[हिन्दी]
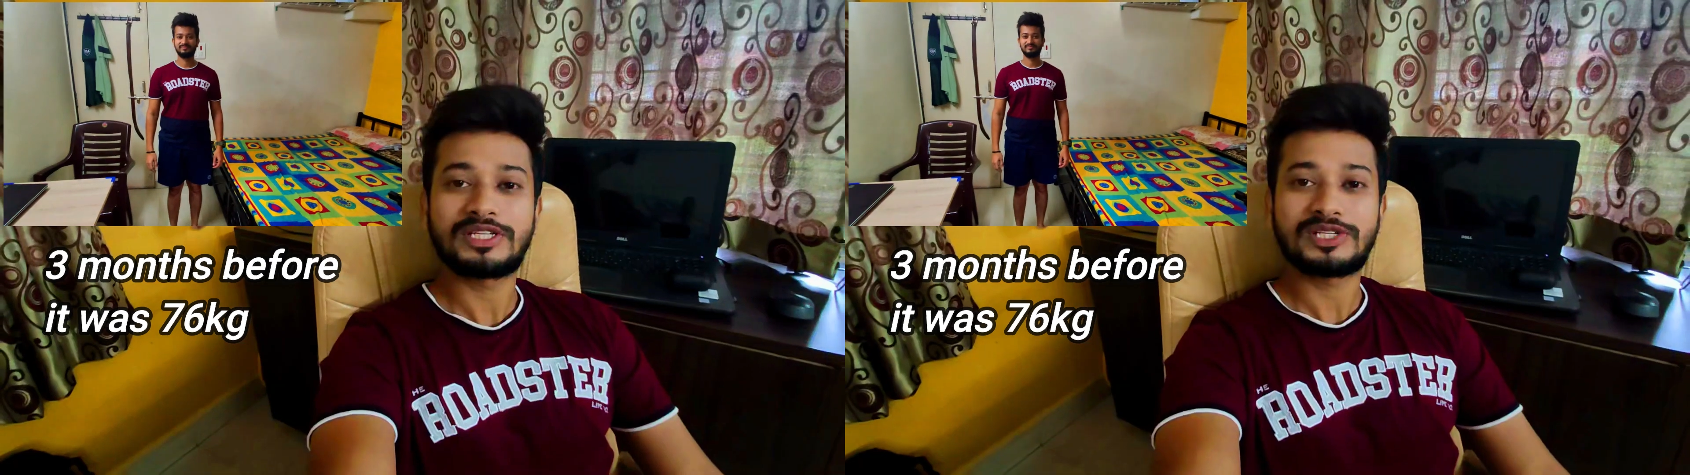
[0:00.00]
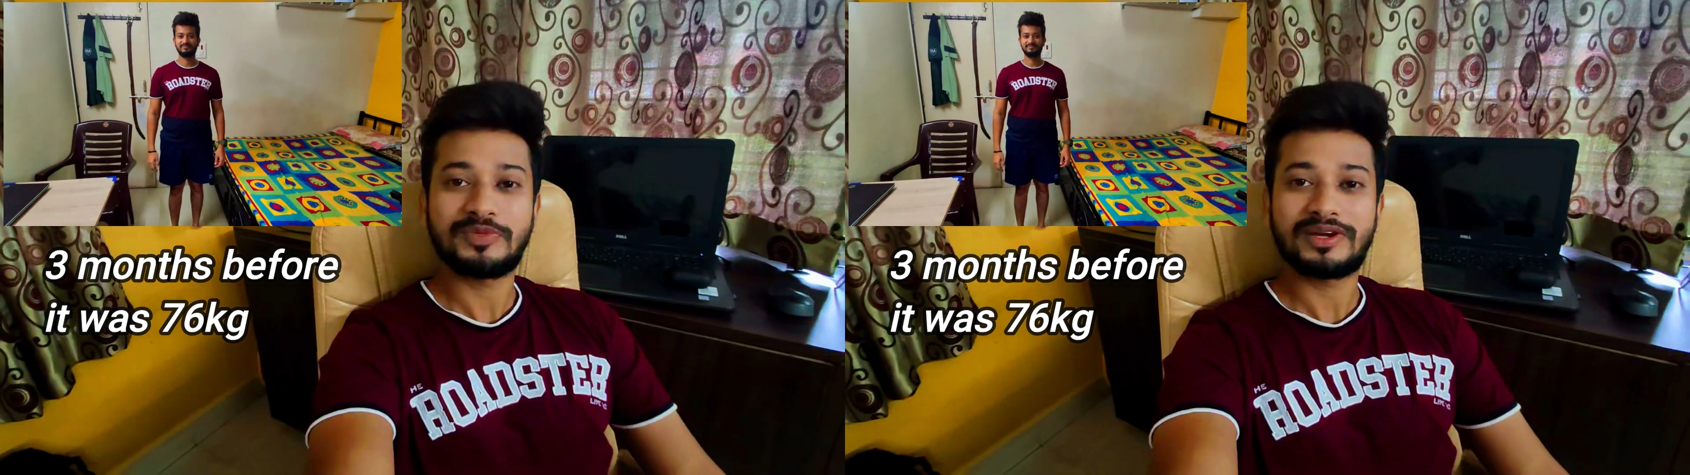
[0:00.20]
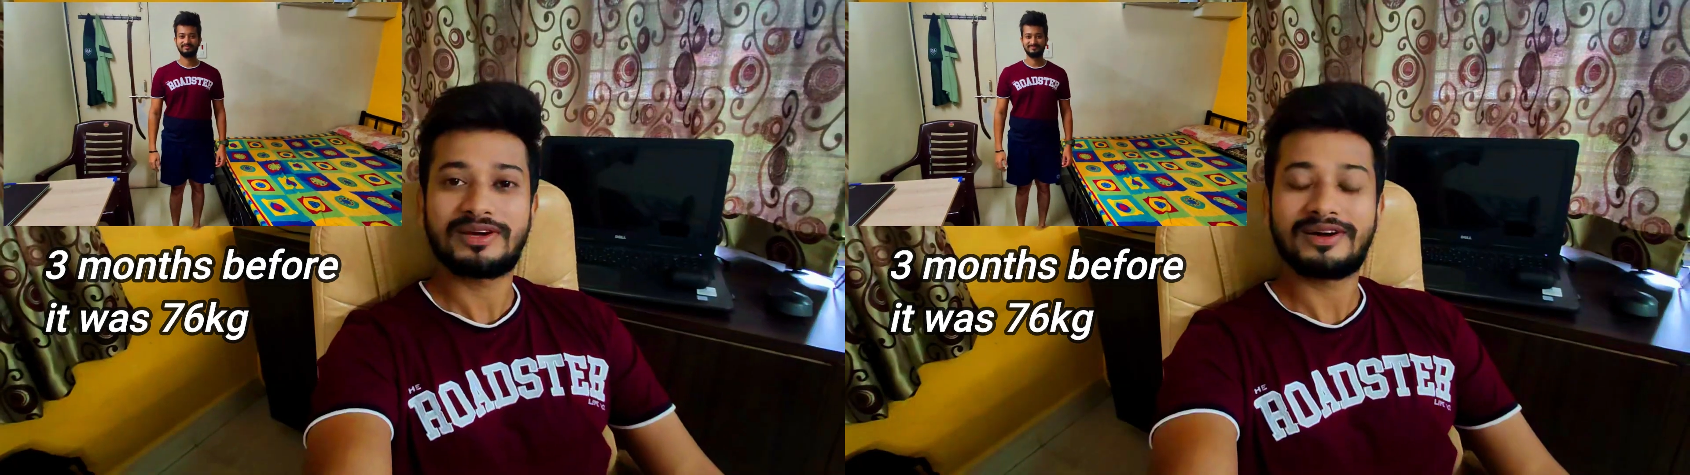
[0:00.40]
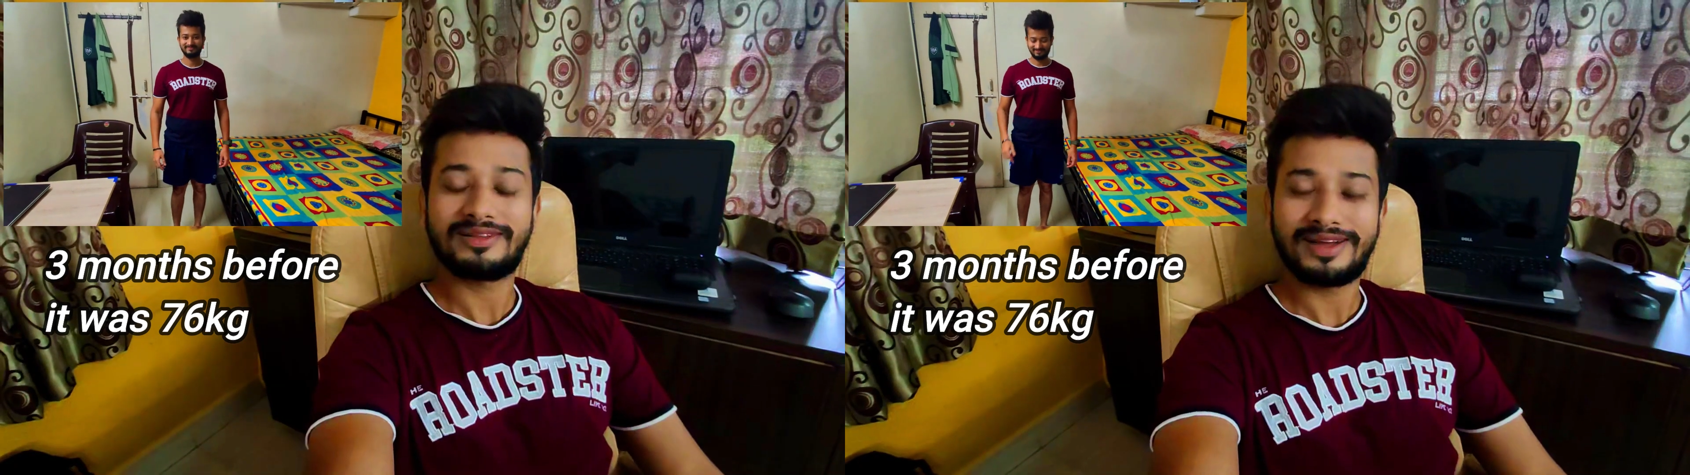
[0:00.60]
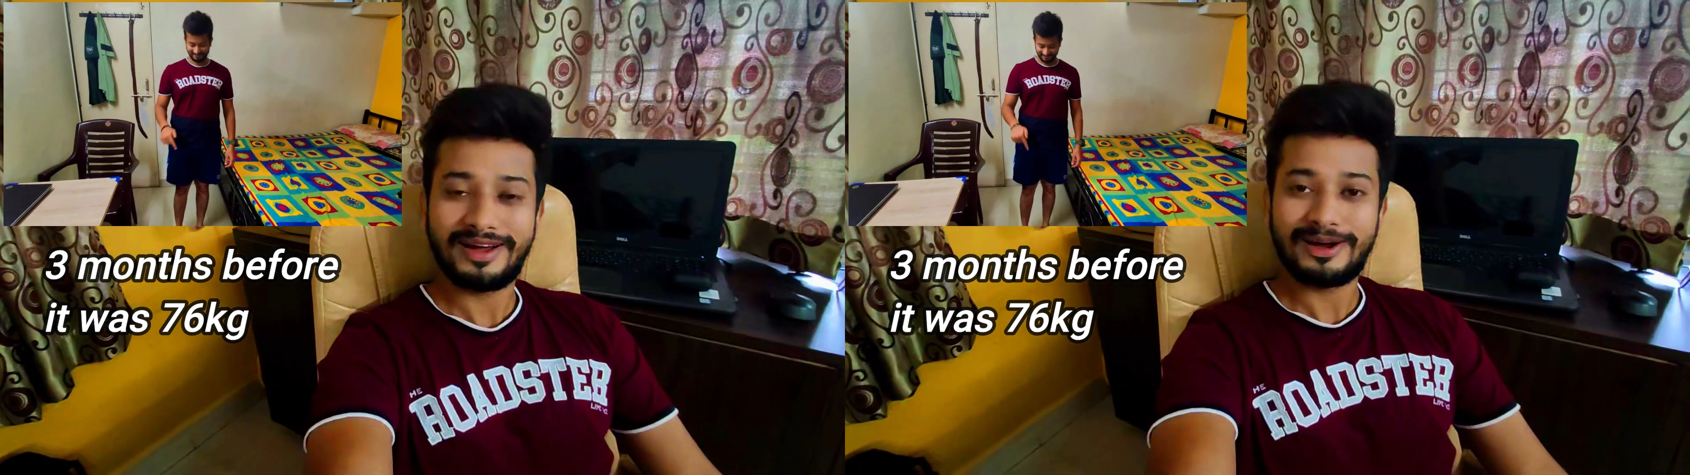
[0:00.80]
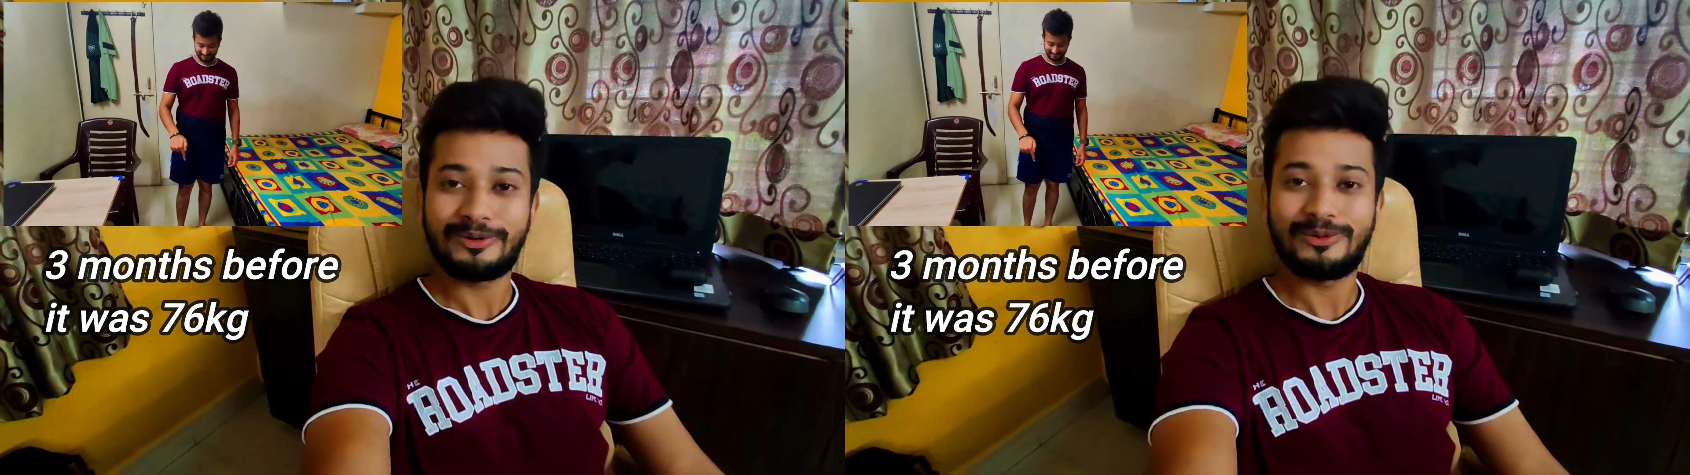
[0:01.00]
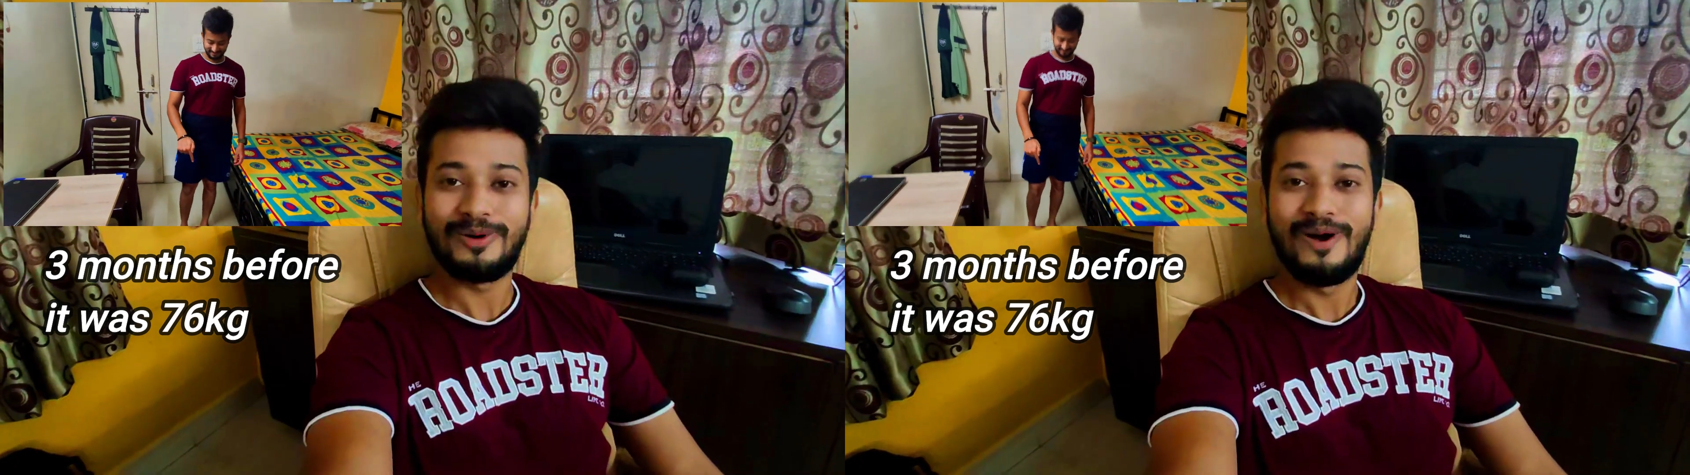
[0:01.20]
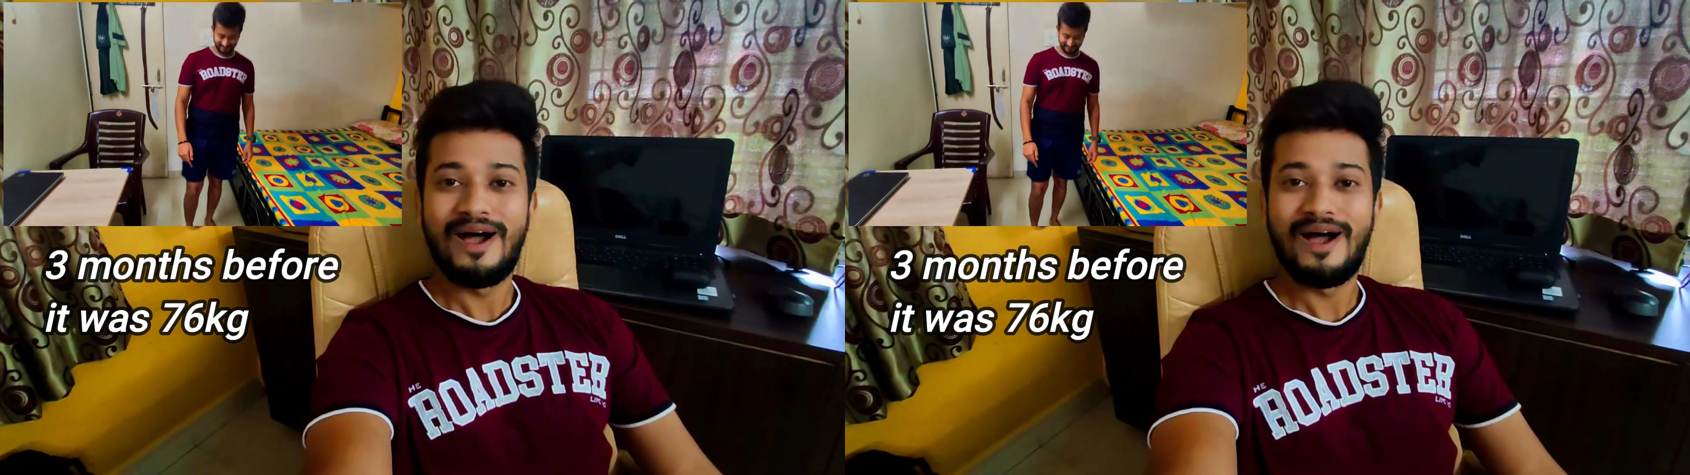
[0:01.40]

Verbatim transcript: बेसिस में करता आया हूँ